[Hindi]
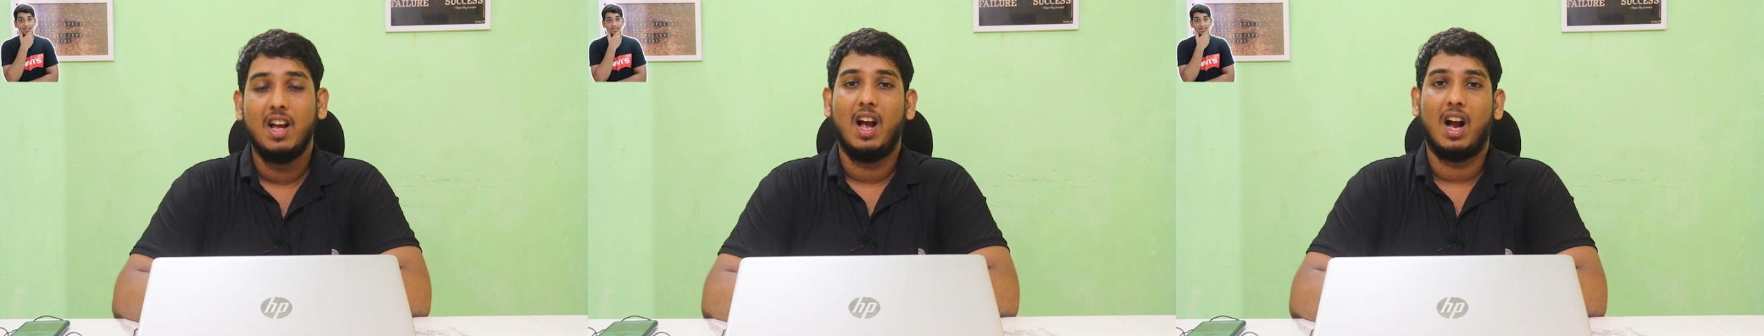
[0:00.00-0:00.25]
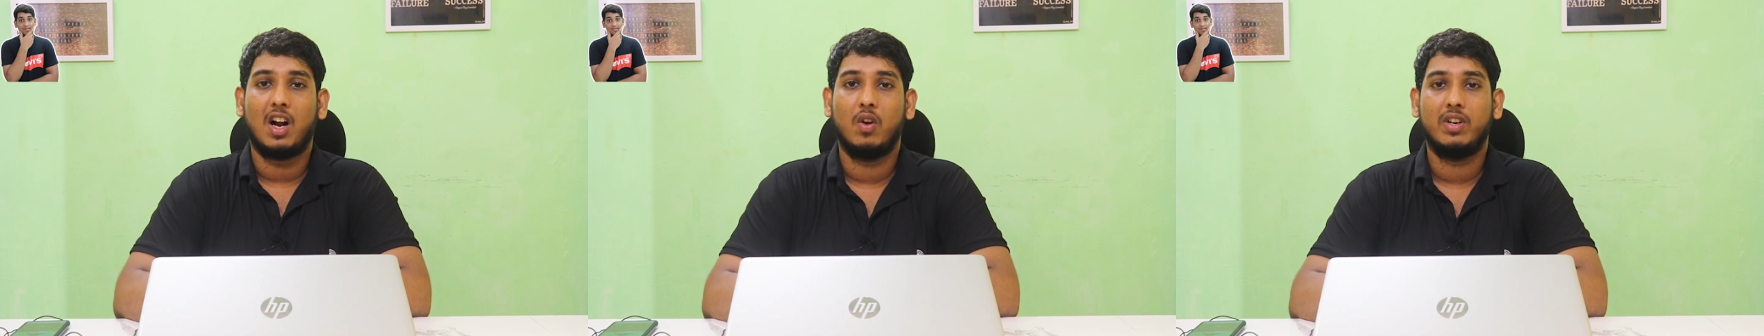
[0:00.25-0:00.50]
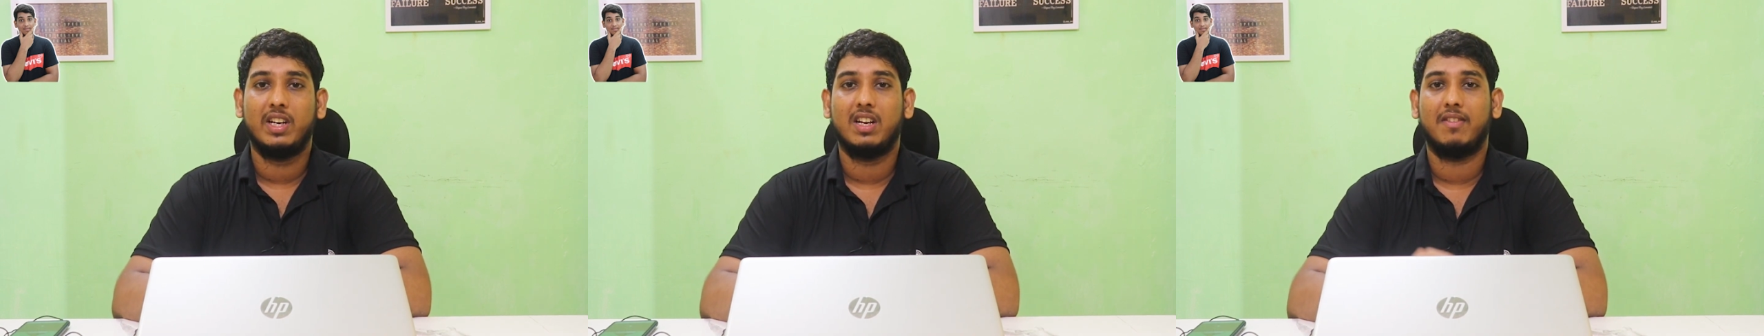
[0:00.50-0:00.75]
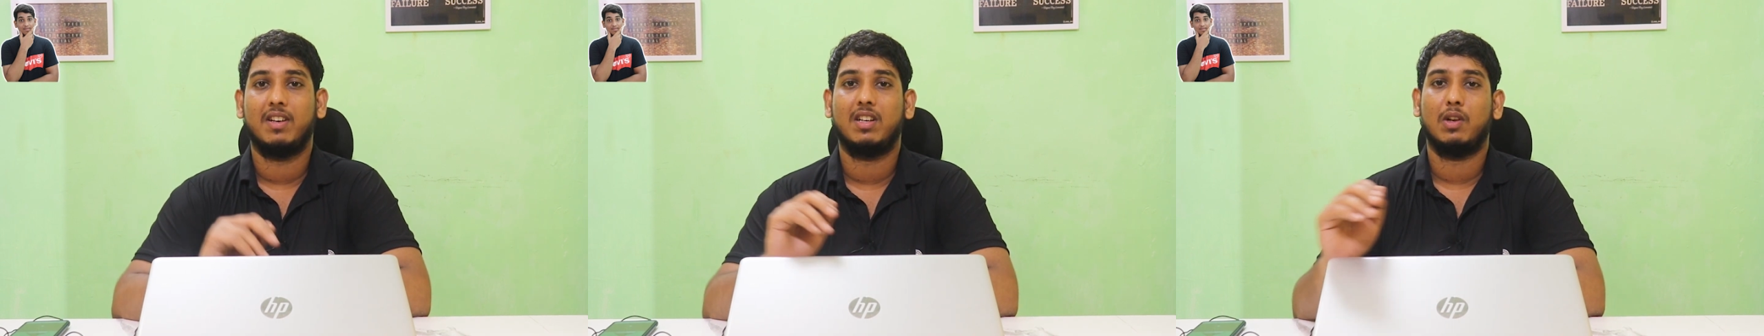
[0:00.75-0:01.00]
अकाउंट
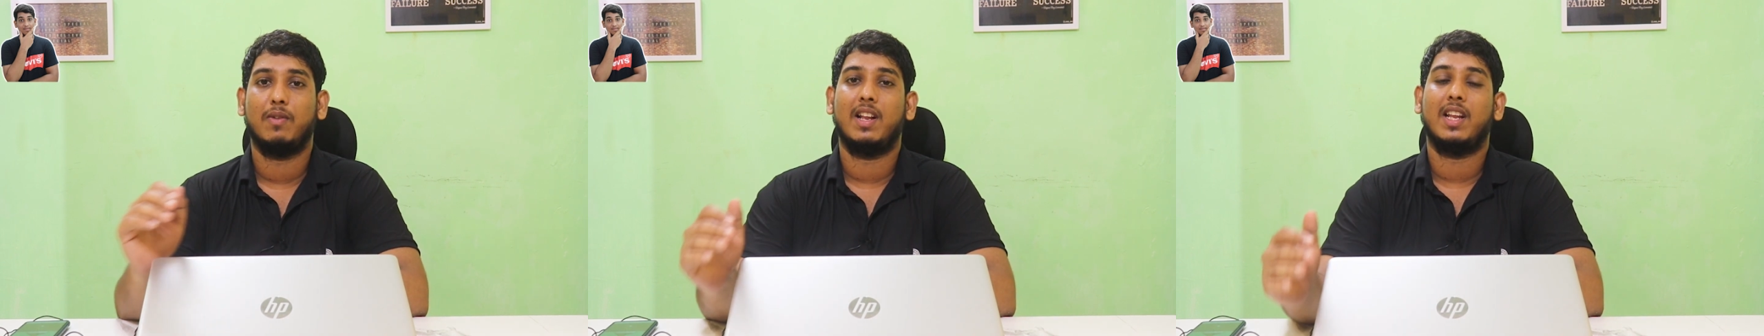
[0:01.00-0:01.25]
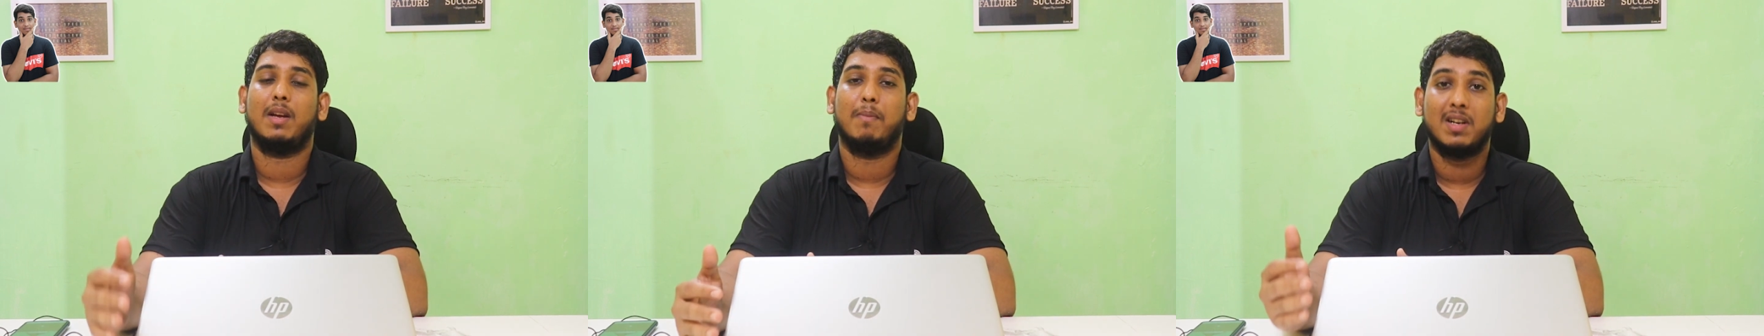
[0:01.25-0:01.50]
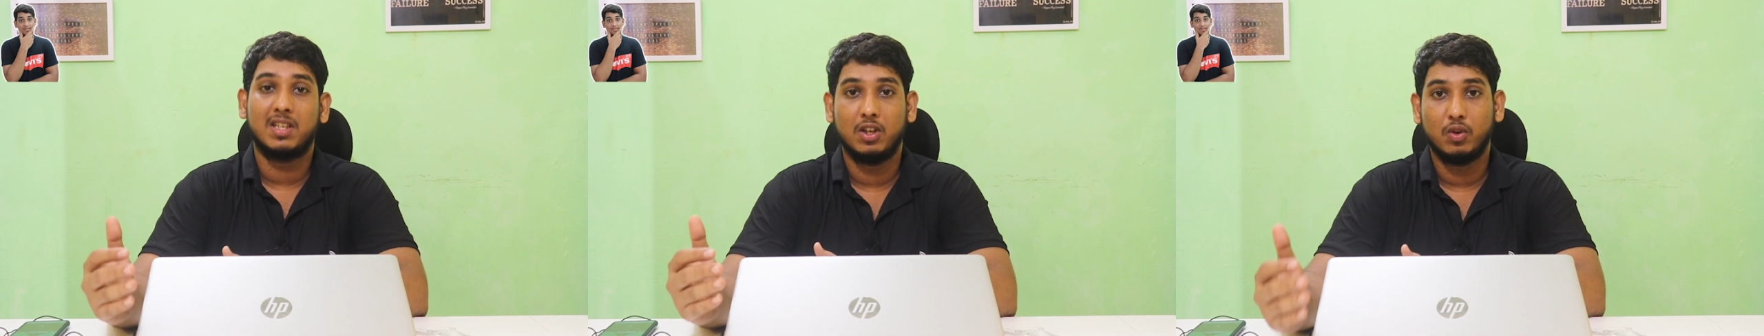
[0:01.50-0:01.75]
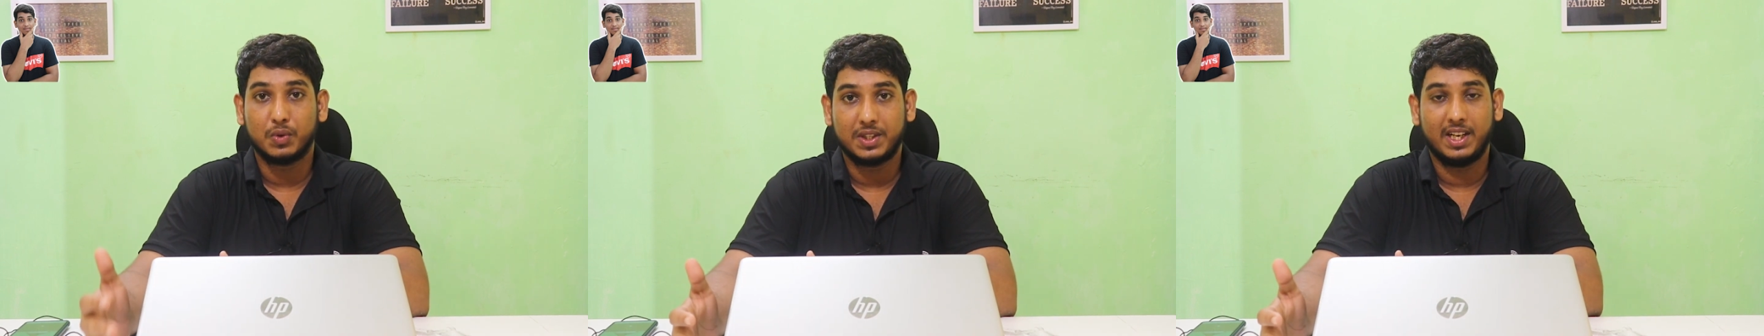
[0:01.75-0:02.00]
रिकवर करवाने के बट
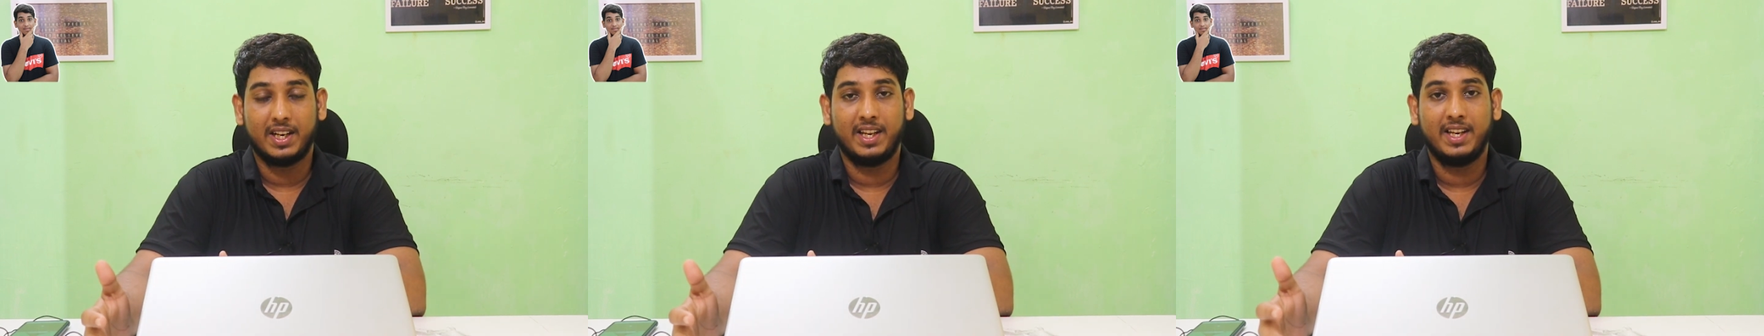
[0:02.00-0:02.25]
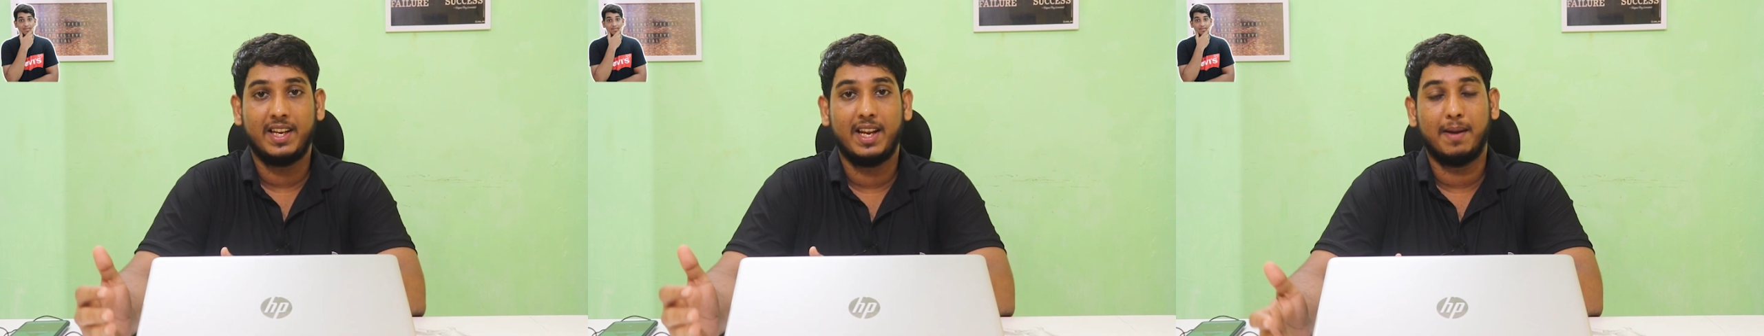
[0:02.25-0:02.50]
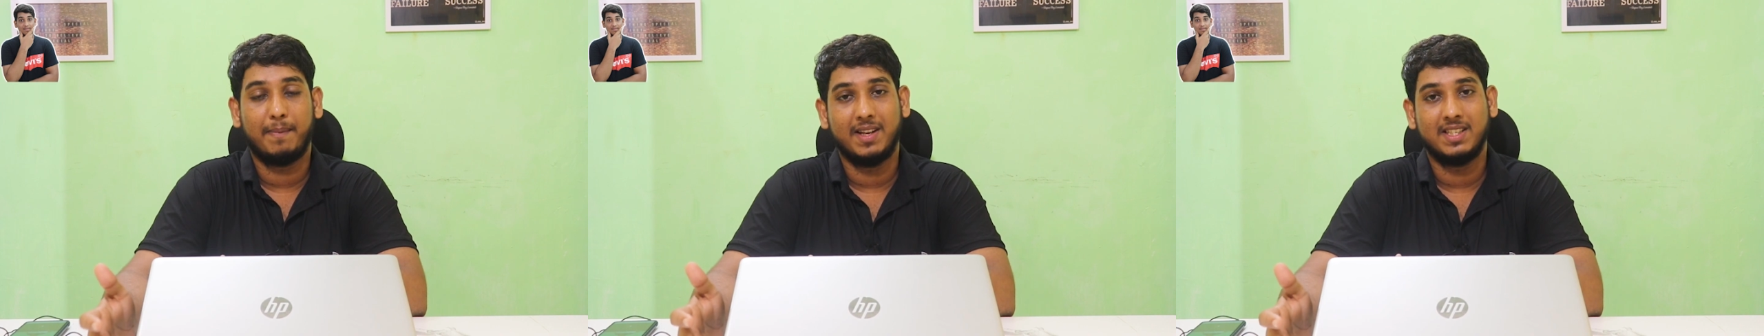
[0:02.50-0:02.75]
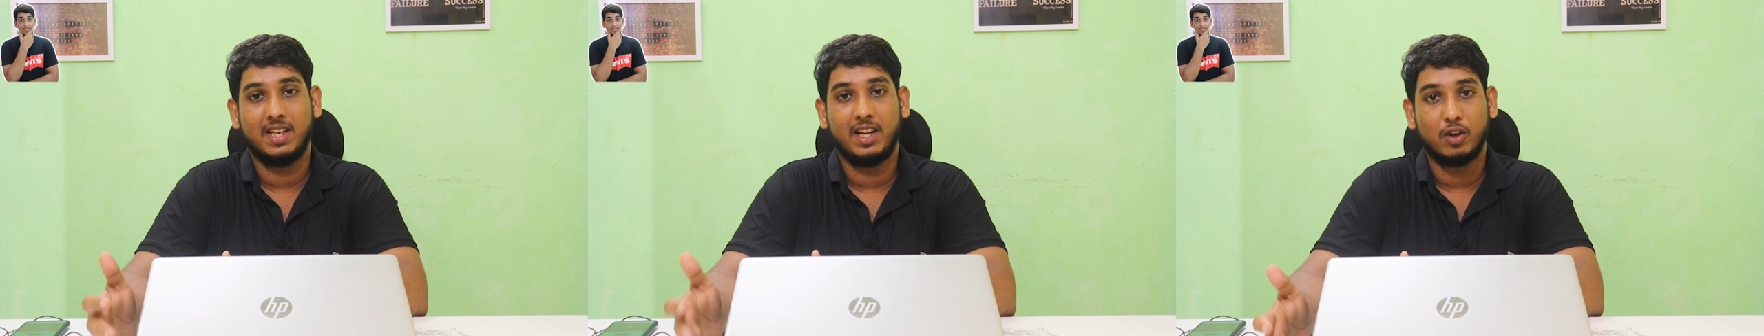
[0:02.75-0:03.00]
स्टिल उसने नहीं किया
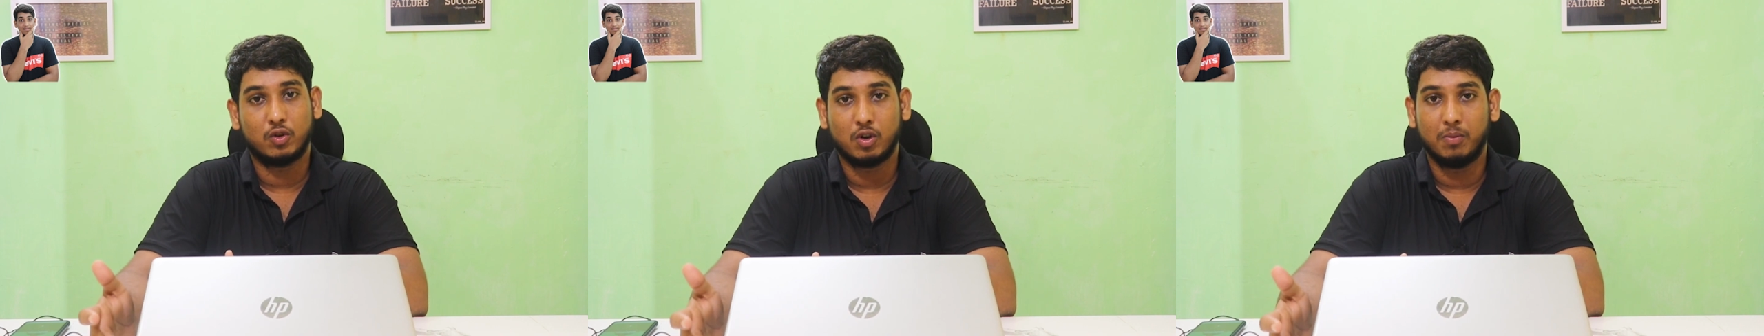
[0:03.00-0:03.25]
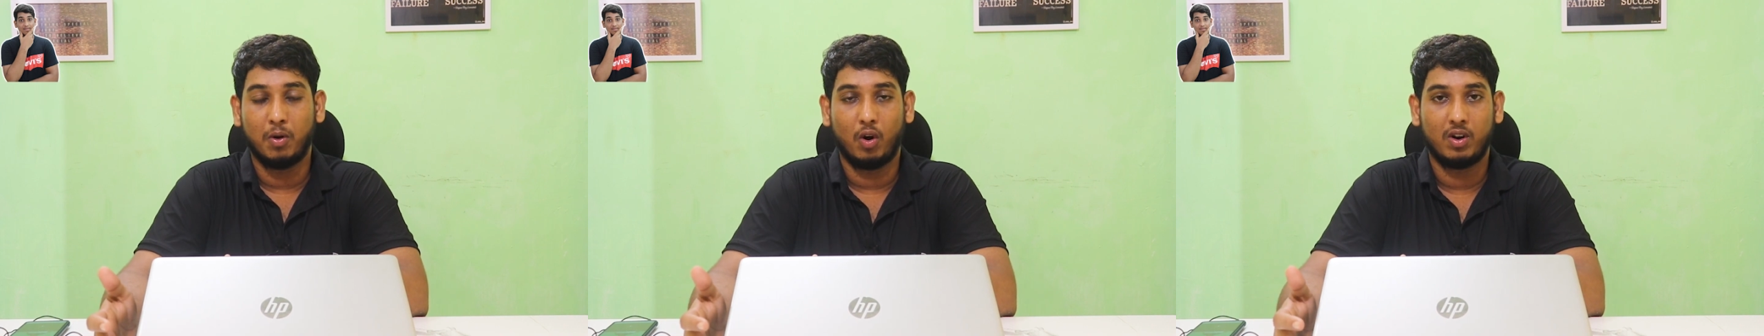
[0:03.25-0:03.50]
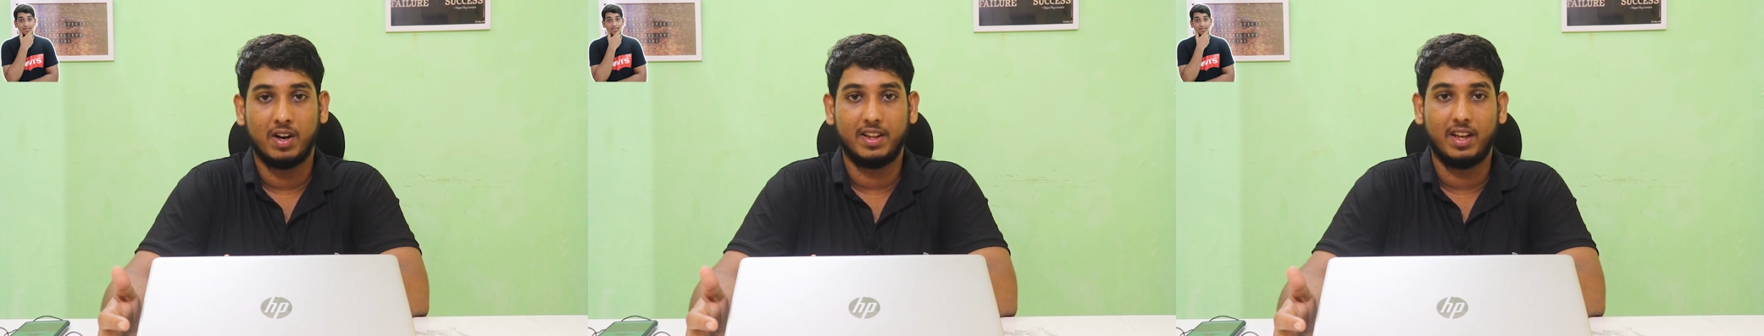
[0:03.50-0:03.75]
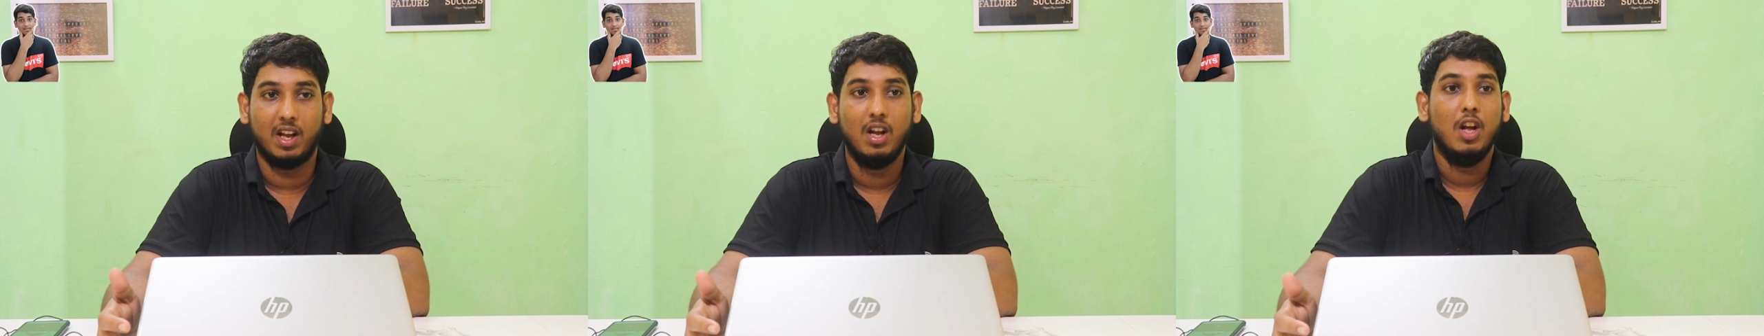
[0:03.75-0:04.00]
पैसे लेके उसको ब्लॉक कर
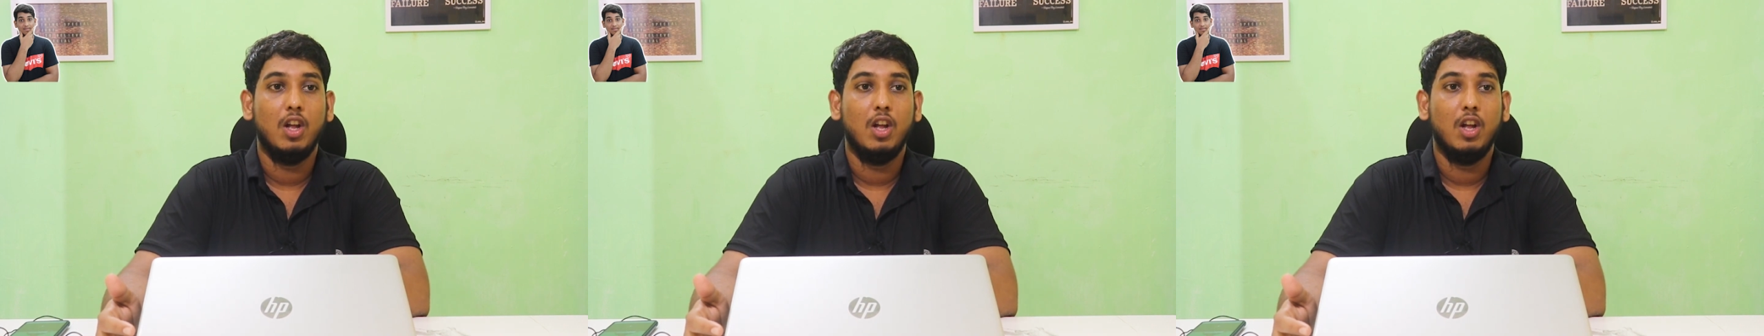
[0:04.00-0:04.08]
दिया